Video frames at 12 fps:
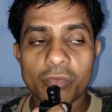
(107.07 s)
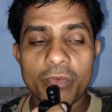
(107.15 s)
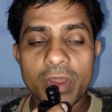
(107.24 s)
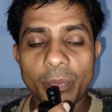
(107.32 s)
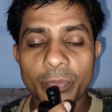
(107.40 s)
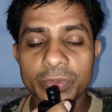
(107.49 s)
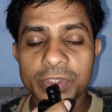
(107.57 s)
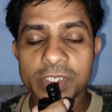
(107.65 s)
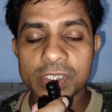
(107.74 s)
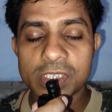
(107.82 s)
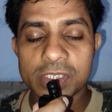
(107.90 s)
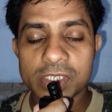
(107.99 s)
वन
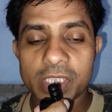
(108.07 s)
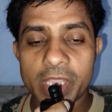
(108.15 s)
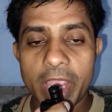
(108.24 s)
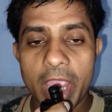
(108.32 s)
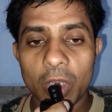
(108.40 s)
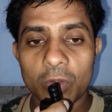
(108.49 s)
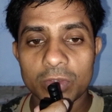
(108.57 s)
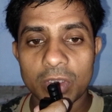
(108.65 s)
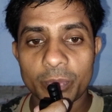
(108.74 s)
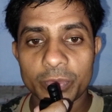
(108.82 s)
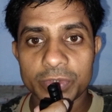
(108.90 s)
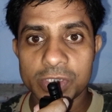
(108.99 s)
पोजीशन से
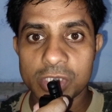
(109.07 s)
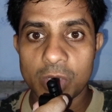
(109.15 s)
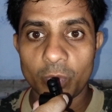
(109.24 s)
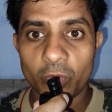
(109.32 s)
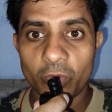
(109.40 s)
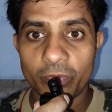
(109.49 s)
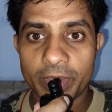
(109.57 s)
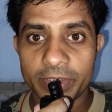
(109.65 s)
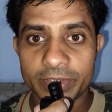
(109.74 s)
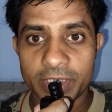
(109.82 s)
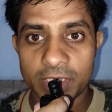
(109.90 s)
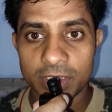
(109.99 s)
अनदर पोजीशन मूव
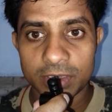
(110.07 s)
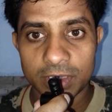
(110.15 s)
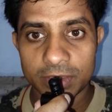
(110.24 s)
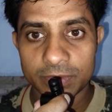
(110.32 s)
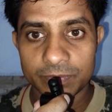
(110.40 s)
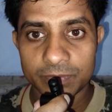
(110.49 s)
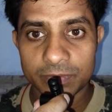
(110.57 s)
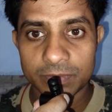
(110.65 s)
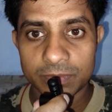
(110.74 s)
करते रहते हैं